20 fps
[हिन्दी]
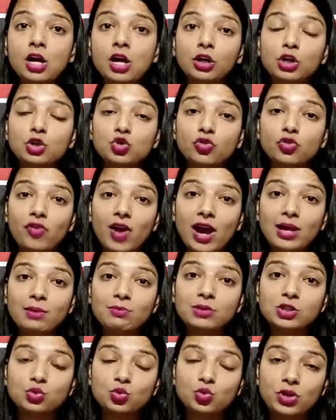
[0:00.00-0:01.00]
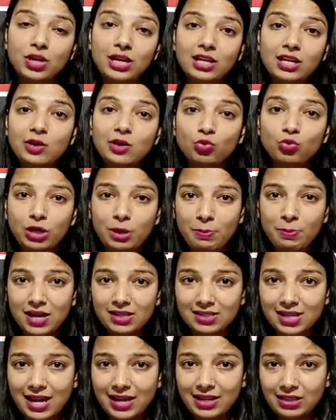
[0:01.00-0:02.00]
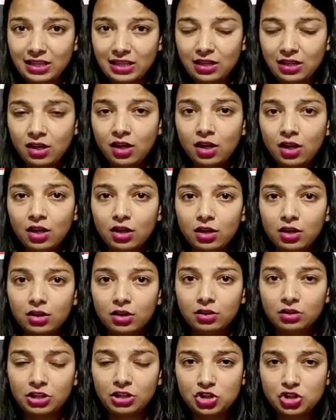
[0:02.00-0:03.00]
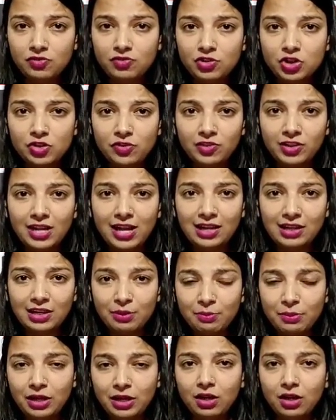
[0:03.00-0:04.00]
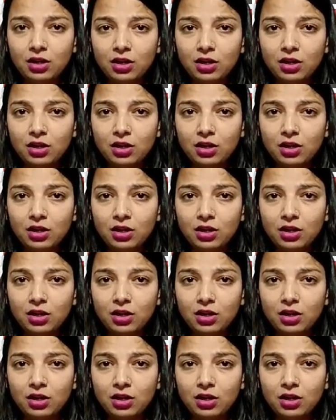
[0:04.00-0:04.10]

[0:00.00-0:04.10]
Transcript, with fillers: कि जो फाइल मंजूरी के लिए उनके पास आई थी कृषि विश्वविद्यालय में